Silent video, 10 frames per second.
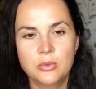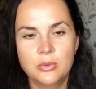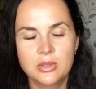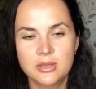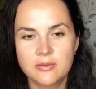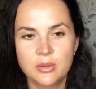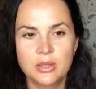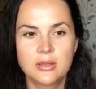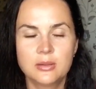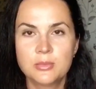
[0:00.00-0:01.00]
у этого
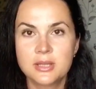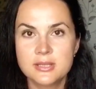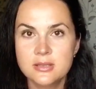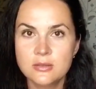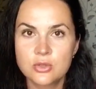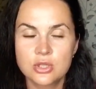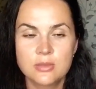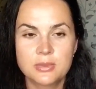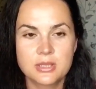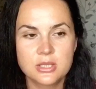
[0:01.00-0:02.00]
интернет-магазина уже на
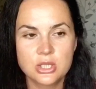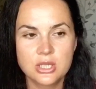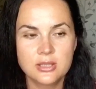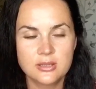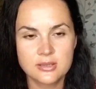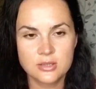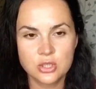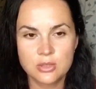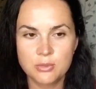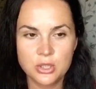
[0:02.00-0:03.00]
протяжении
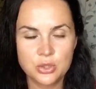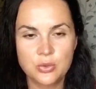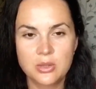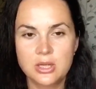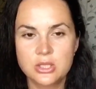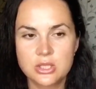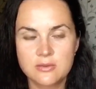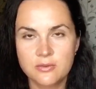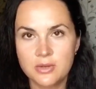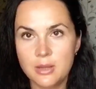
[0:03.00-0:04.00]
достаточно большого
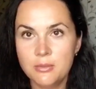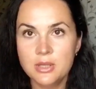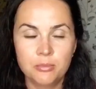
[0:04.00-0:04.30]
количества времени,